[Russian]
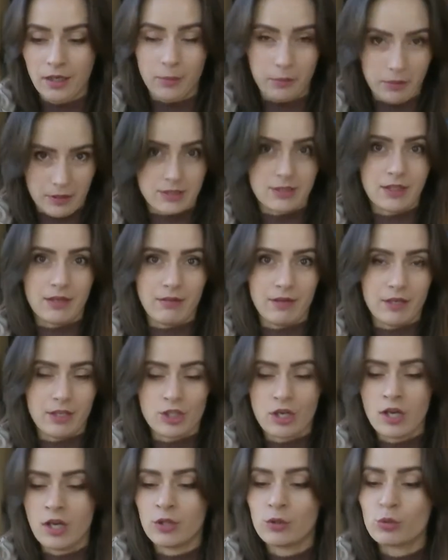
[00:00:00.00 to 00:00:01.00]

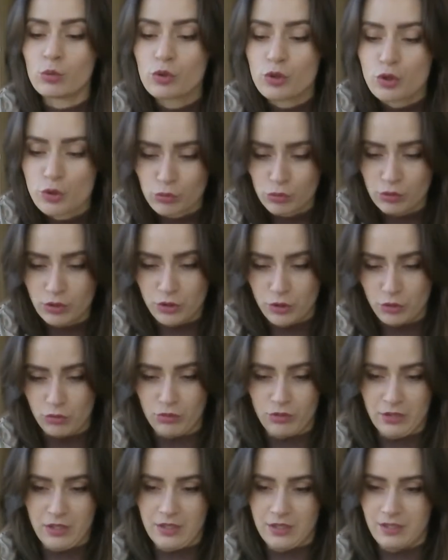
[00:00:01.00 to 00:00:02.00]
Представляешь, ну чудо
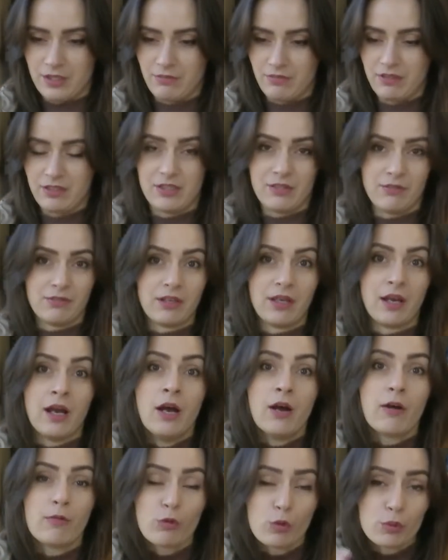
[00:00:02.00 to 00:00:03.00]
чудное, дива дивное.
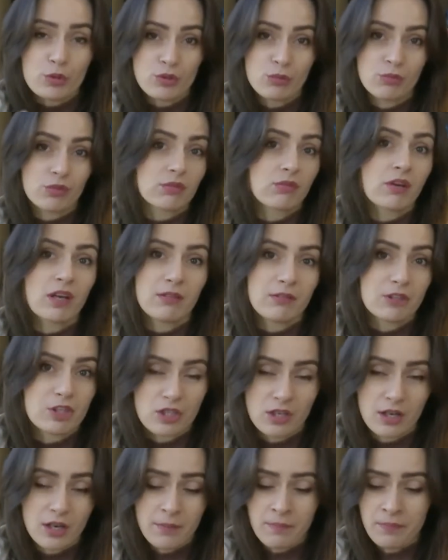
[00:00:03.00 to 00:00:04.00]
В общем, твои
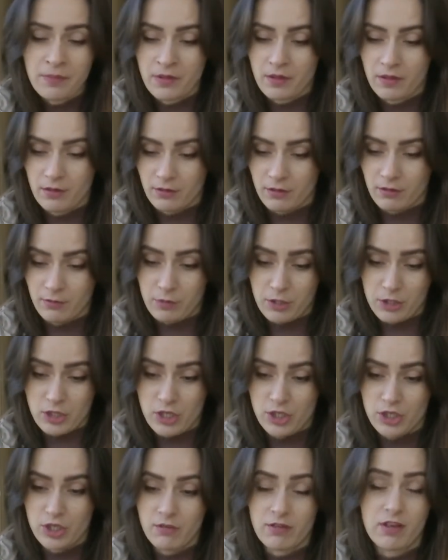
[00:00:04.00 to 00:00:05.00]
вечера э, в
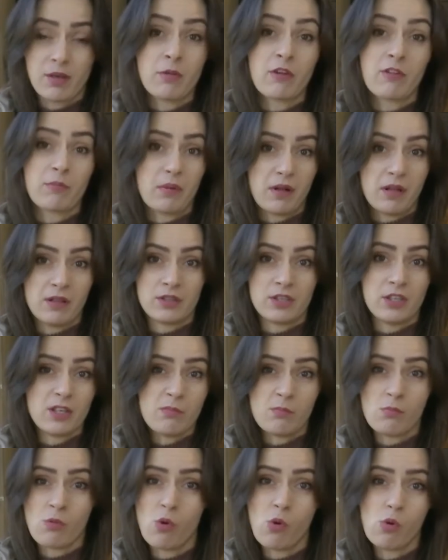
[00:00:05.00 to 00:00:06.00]
ближайшее время вполне
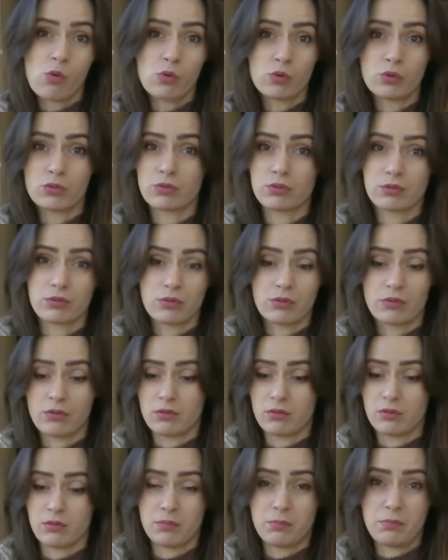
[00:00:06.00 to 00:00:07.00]
могут
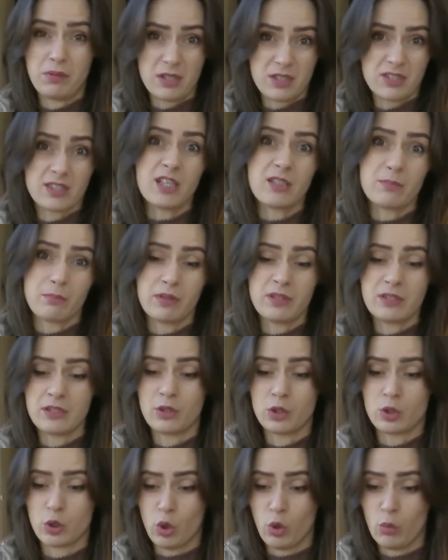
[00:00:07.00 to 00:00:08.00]
э, перестать быть
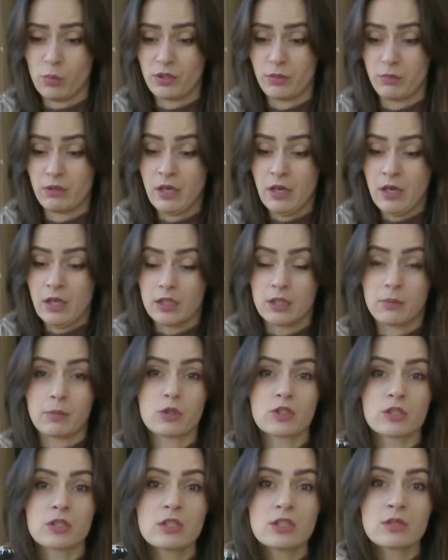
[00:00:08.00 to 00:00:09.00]
томными. Ты
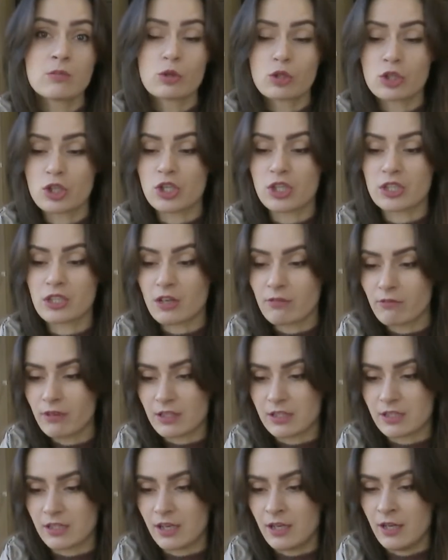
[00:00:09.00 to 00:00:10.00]
просто не сможешь
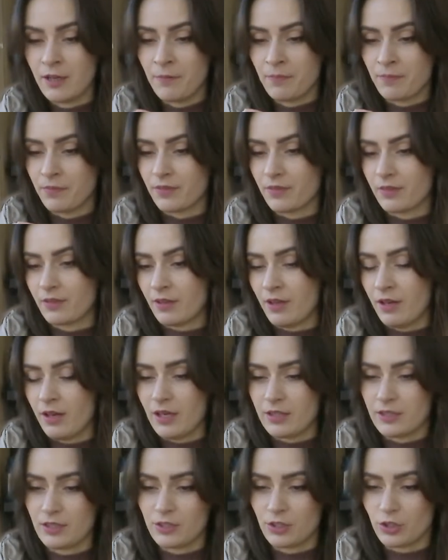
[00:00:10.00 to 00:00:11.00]
оторваться э,
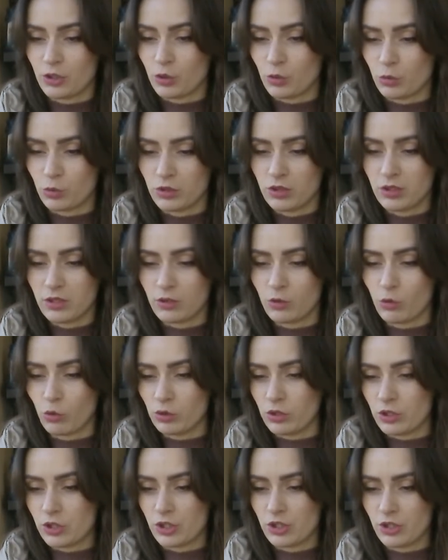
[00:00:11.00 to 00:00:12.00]
от этих крутых
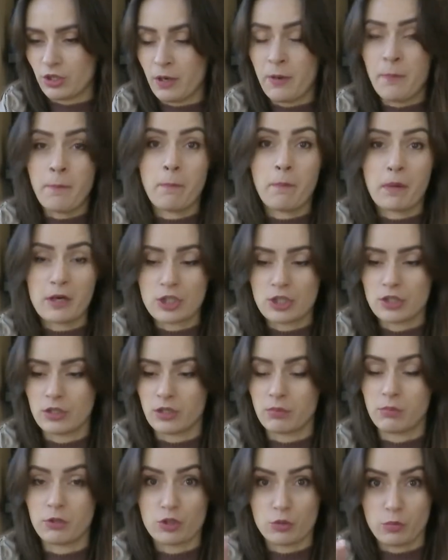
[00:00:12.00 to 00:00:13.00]
гоночных
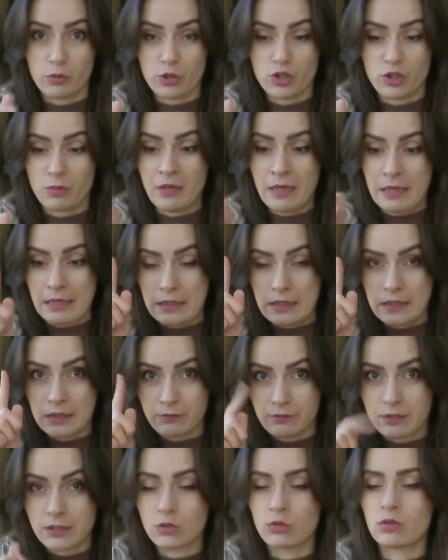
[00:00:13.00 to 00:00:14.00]
машинок. Между прочим,
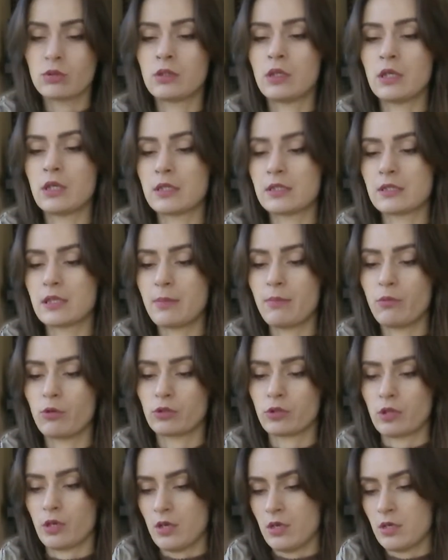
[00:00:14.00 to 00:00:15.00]
инновационная
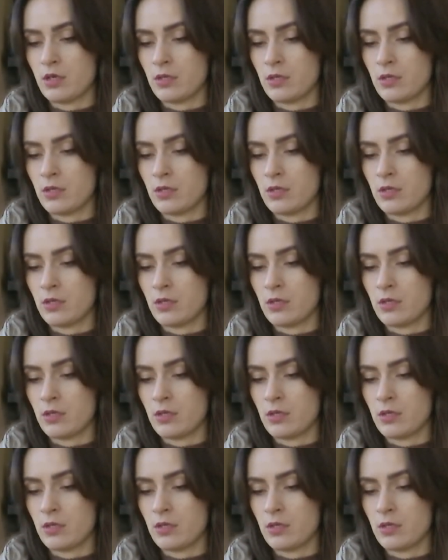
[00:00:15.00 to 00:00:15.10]
разработка.